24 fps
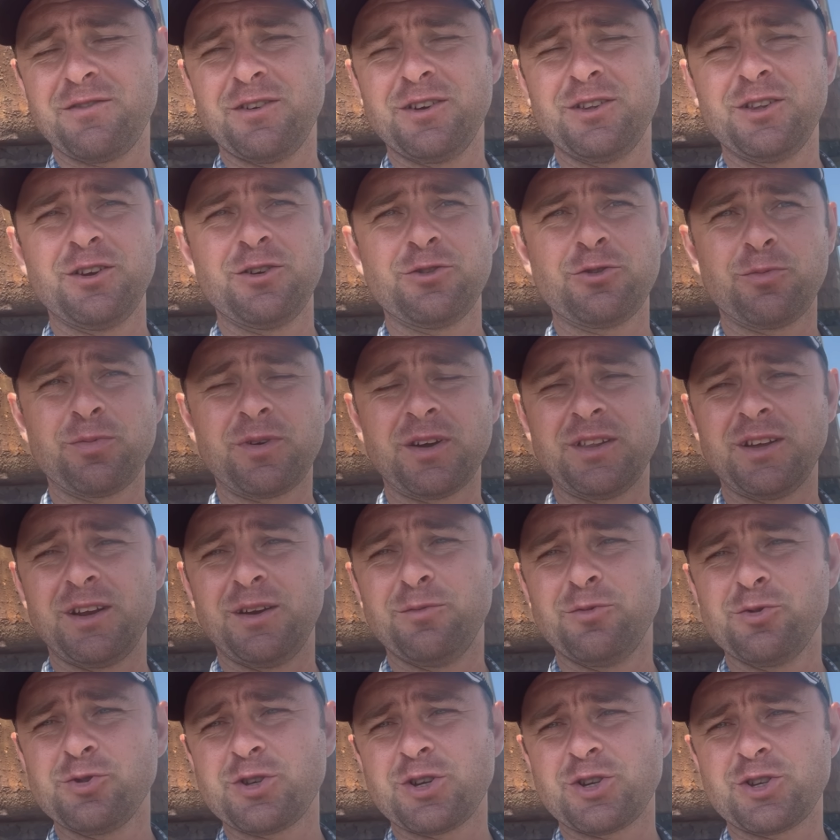вы на YouTube-канале
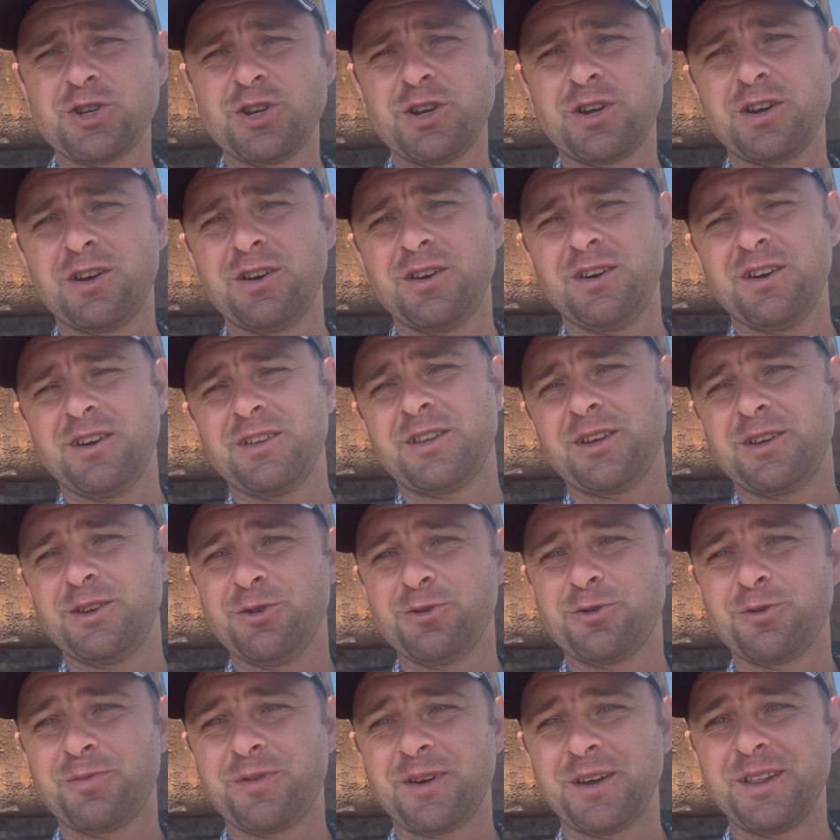Мусорщик, это
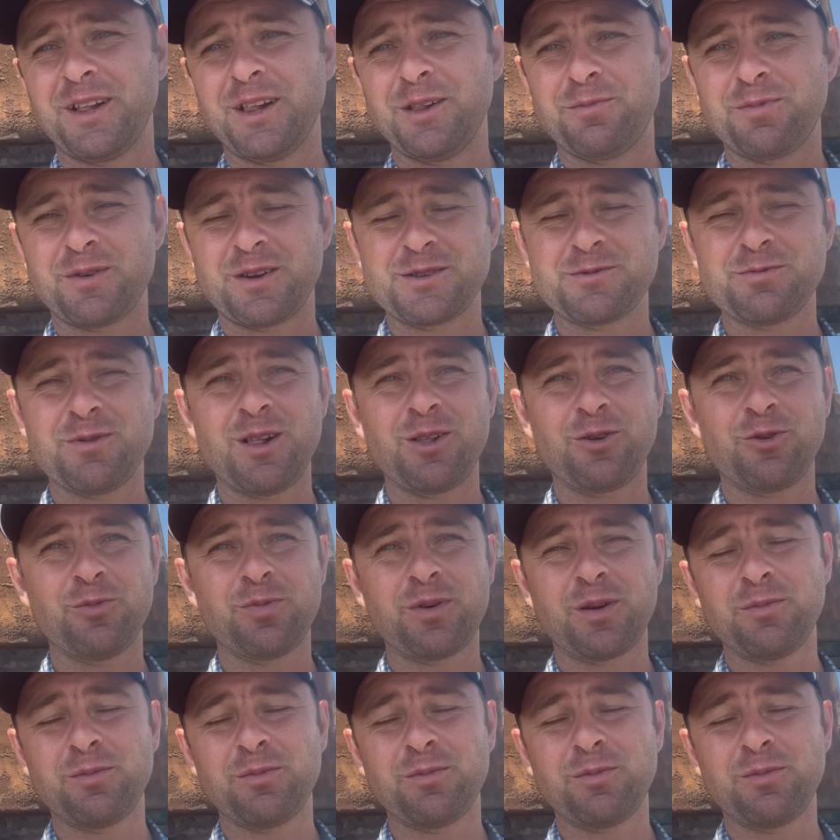YouTube-канал про свалку,